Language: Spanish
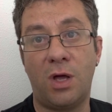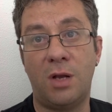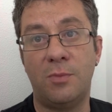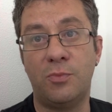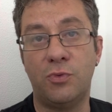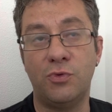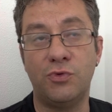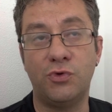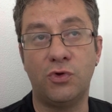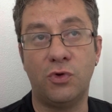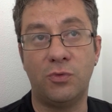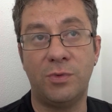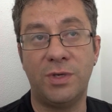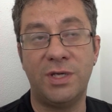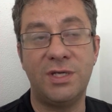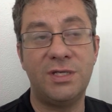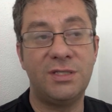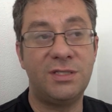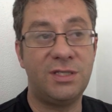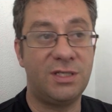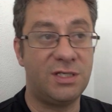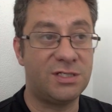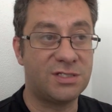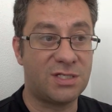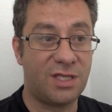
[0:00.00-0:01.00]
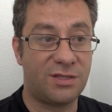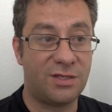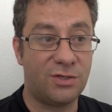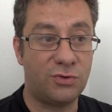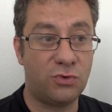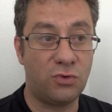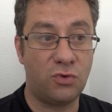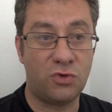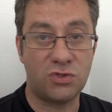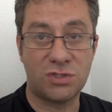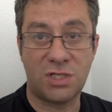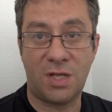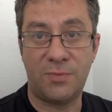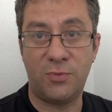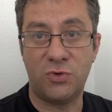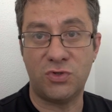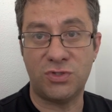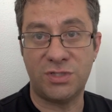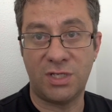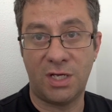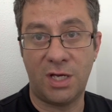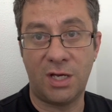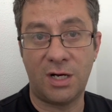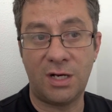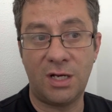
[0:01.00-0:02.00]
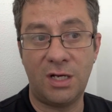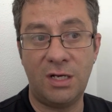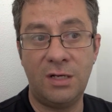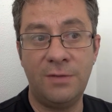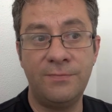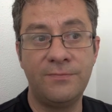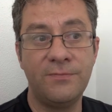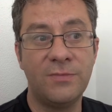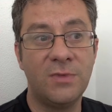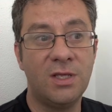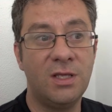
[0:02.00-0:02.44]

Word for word: A al punto B, tienes que hacer tú los cambios de carril,